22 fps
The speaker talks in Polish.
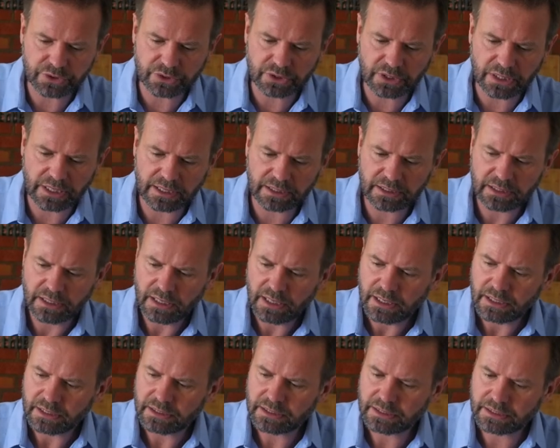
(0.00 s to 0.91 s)
że
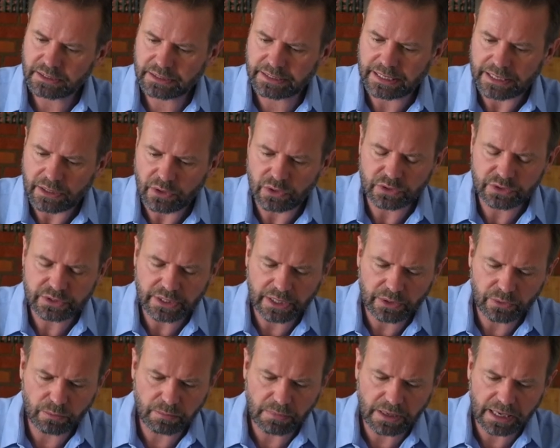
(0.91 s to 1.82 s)
tego
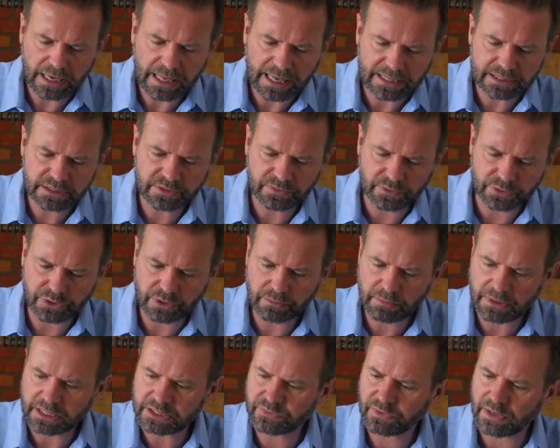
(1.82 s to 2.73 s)
rodzaju malarstwo, czyli
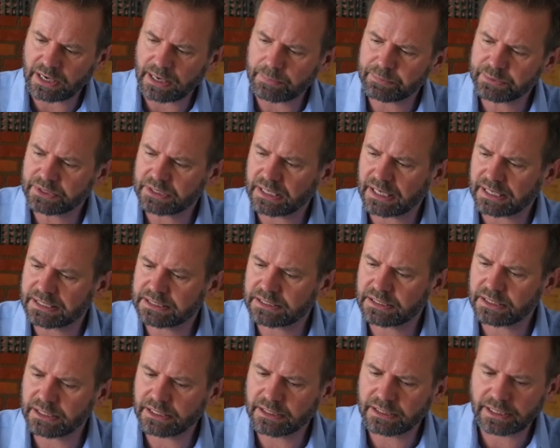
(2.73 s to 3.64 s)
malarstwo
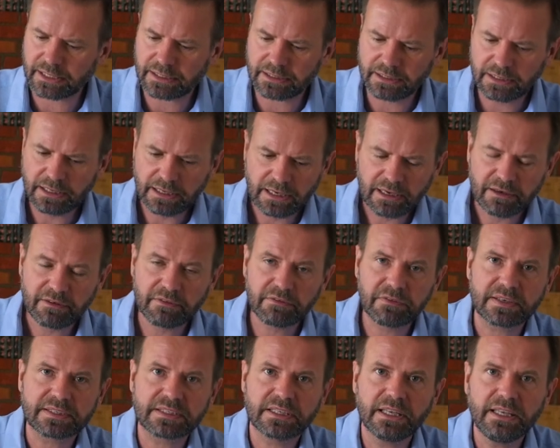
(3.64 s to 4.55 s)
abstrakcyjne,
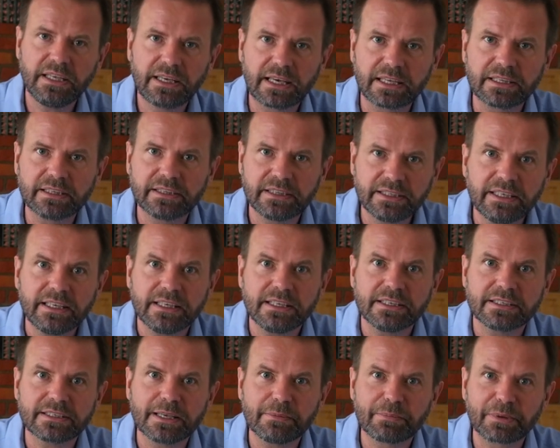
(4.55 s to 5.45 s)
Wasyli
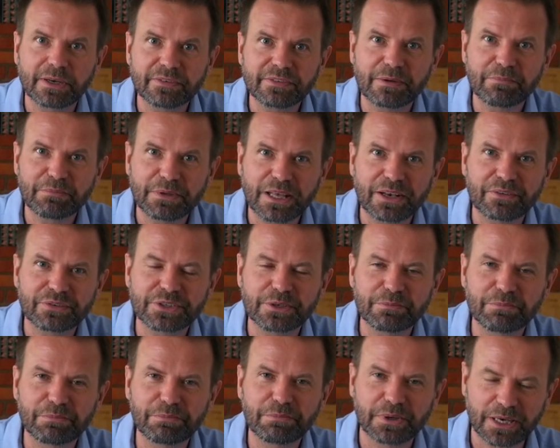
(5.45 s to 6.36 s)
Kandyński, prawda,
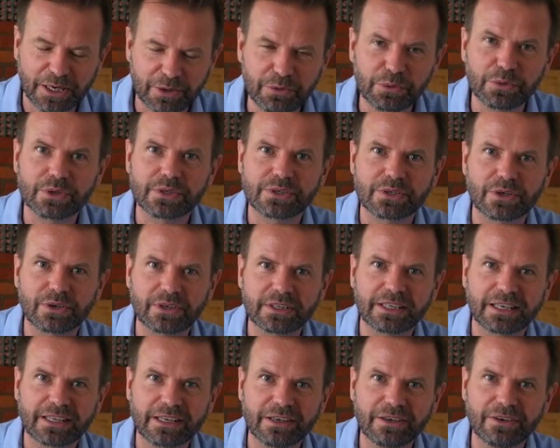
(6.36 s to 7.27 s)
pierwszy prekursor
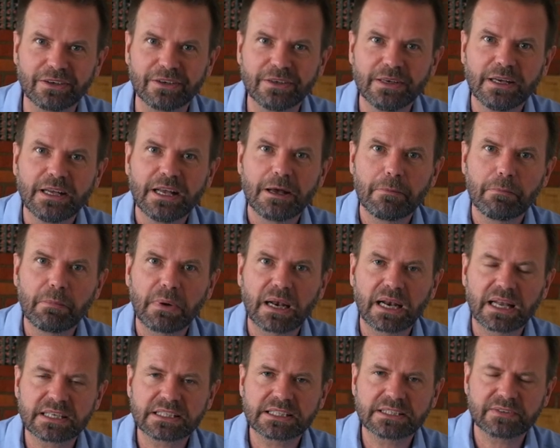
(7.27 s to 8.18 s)
takiego
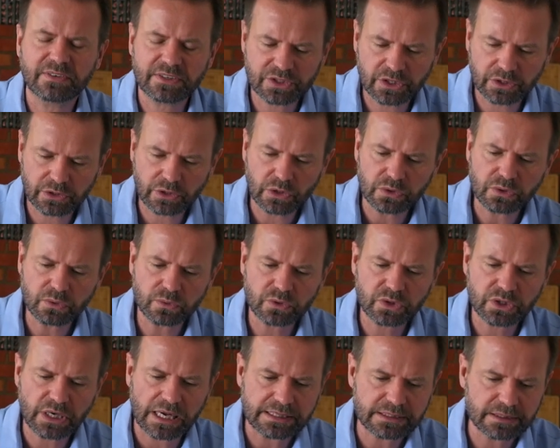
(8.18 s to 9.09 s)
malarstwa, że to są
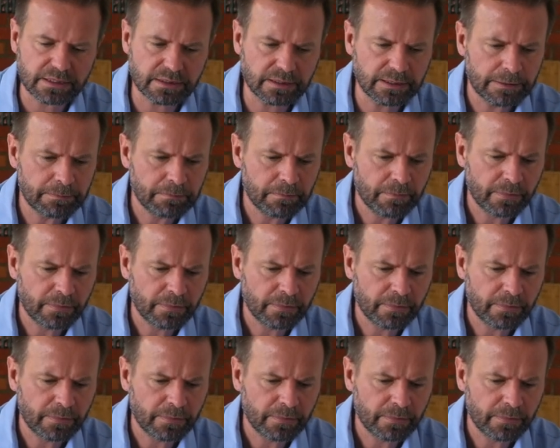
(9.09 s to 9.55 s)
czasy